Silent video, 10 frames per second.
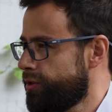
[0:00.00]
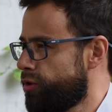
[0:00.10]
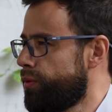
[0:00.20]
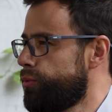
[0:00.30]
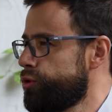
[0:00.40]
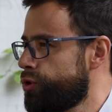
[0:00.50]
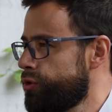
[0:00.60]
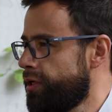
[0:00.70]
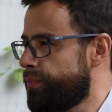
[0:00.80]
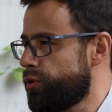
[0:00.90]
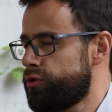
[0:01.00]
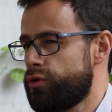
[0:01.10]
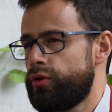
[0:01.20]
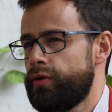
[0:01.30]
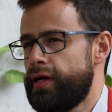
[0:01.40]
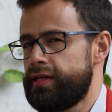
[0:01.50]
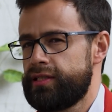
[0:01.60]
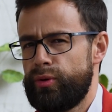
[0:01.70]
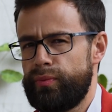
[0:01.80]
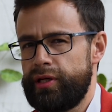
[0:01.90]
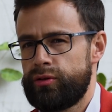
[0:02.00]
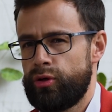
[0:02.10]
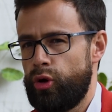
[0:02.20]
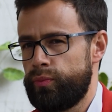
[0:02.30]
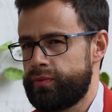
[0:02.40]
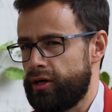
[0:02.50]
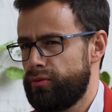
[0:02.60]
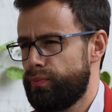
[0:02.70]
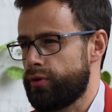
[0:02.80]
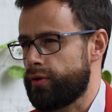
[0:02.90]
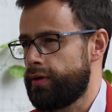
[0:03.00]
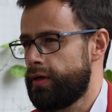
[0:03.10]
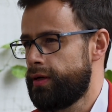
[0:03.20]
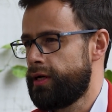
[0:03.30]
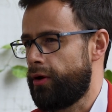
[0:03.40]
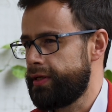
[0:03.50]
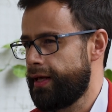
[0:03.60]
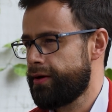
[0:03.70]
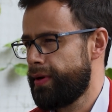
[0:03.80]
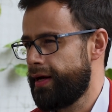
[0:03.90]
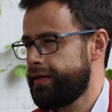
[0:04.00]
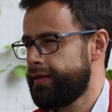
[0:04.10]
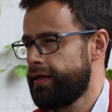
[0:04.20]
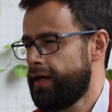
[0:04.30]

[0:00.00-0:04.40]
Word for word: como muchos de pronto en ese momento optaron por la vida armada.